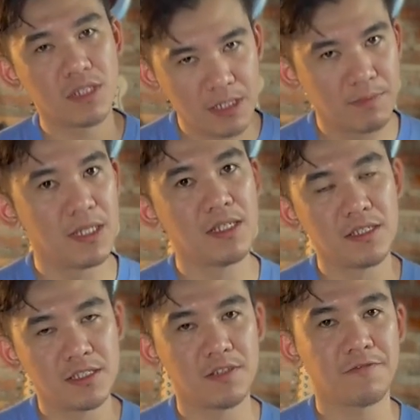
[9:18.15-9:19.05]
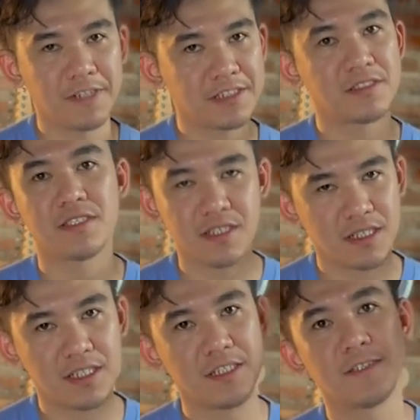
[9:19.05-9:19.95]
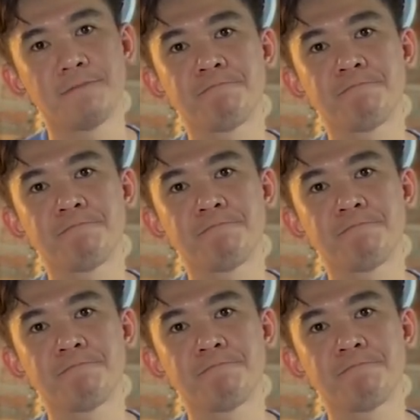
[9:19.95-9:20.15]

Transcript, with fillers: dibeli si Faster ini?